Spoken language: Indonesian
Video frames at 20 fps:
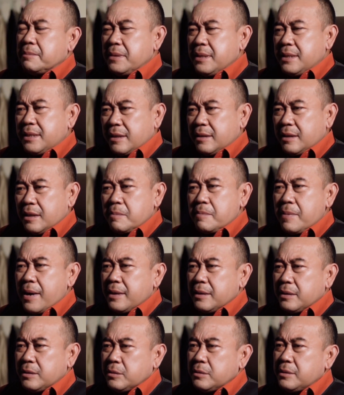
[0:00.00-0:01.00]
bisa
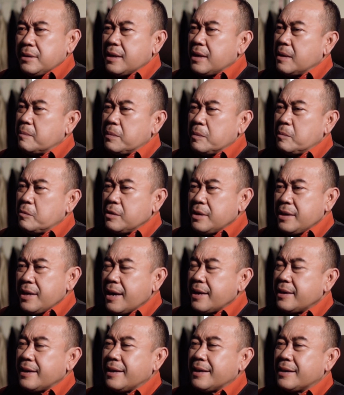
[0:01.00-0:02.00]
terbantu dalam
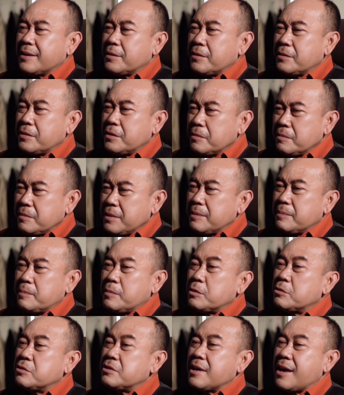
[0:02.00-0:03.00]
pemulihan ekonomi
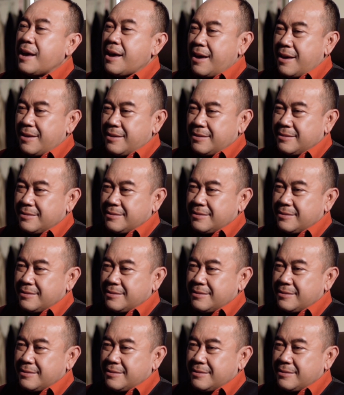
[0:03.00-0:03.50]
perusahaan.